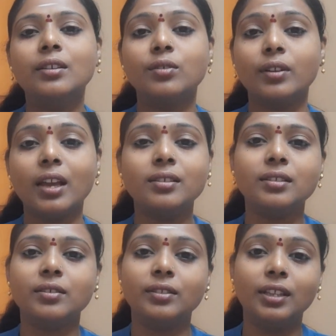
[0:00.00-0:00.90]

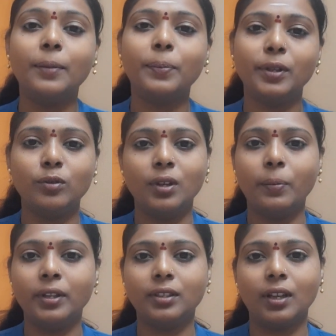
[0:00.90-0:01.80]
சொரியாசிஸை வந்து எப்படி
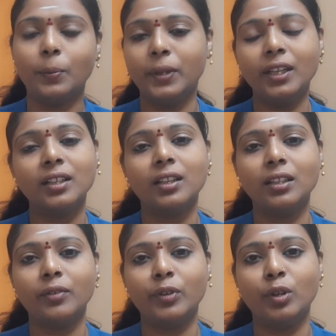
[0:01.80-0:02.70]
குணப்படுத்தலாம் தான்
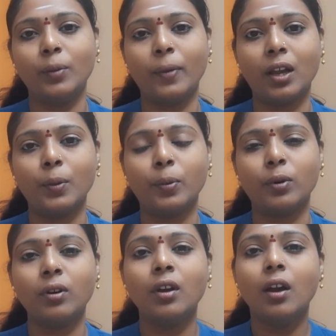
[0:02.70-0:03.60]
இந்த வீடியோவில் பார்க்க
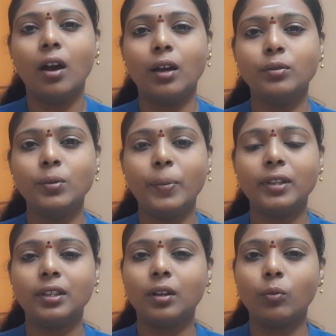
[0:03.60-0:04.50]
போகிறோம் அதுவும்
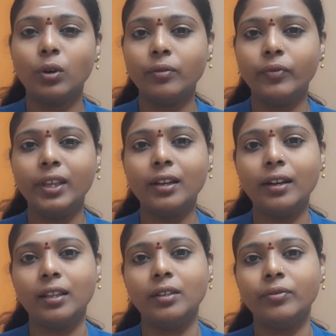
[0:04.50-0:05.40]
பார்த்திங்கன்னா ஒன்
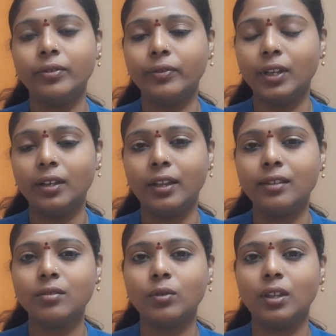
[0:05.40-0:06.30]
வீக்லேருந்து ஃபிஃப்டீன்
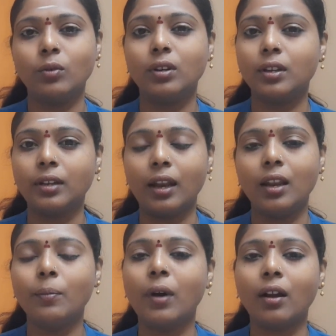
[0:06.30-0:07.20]
டேஸ்க்குள்ளேயே உங்களுக்கு
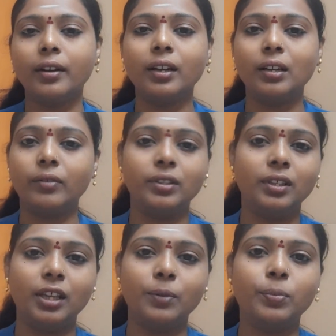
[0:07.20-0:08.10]
நல்ல மாற்றங்கள்
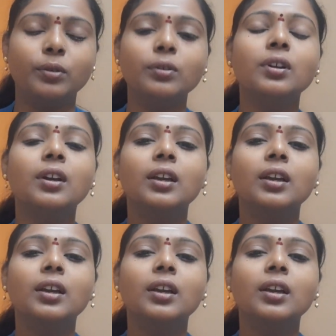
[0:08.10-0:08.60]
வந்து ஏற்படும்